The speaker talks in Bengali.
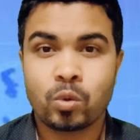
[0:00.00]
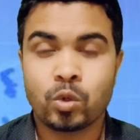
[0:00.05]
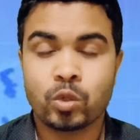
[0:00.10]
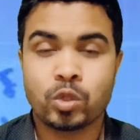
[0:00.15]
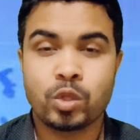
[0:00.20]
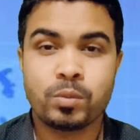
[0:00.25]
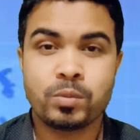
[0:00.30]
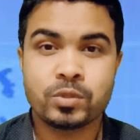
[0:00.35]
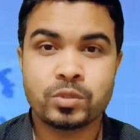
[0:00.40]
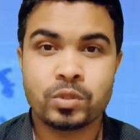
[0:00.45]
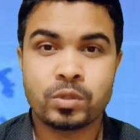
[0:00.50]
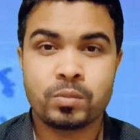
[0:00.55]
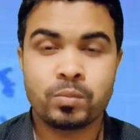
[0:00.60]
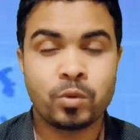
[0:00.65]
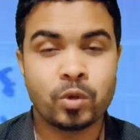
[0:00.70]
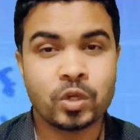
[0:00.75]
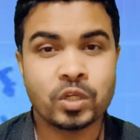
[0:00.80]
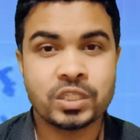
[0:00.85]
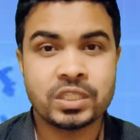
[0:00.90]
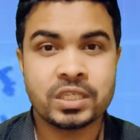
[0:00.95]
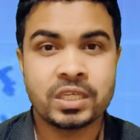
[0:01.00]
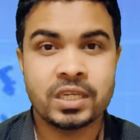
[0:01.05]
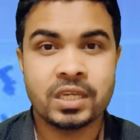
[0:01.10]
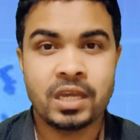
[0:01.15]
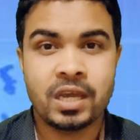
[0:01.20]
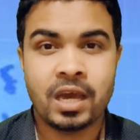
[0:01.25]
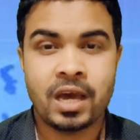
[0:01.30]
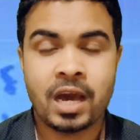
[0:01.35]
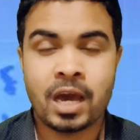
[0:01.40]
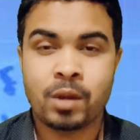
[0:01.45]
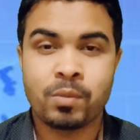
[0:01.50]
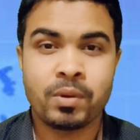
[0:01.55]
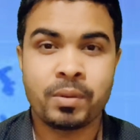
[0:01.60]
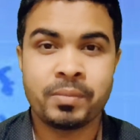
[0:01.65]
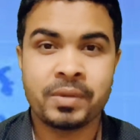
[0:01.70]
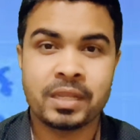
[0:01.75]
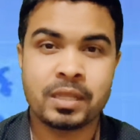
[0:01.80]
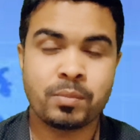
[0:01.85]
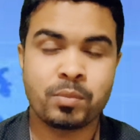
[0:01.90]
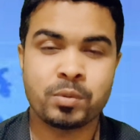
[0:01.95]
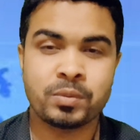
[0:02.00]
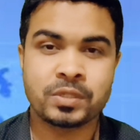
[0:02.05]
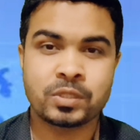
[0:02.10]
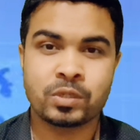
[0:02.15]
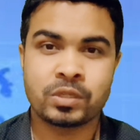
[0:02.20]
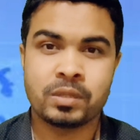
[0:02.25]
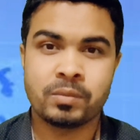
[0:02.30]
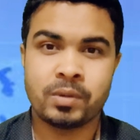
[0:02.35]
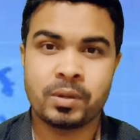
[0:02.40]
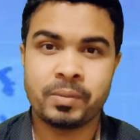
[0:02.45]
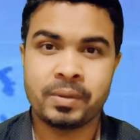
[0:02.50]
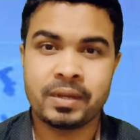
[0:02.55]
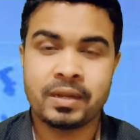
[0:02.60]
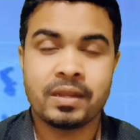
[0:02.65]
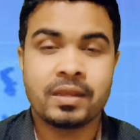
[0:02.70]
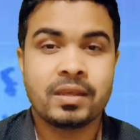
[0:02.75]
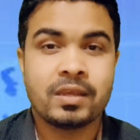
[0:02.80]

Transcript: কত বছর বয়সে আরব আমিরাতে প্রবেশ করতে পারবেন